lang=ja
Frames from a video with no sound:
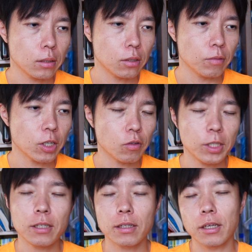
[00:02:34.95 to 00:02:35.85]
詰め込
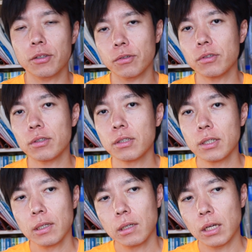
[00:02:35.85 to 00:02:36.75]
み結局
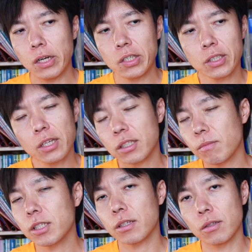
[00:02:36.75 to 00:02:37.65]
あの否定して
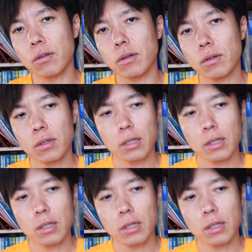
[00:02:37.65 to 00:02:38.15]
ますけど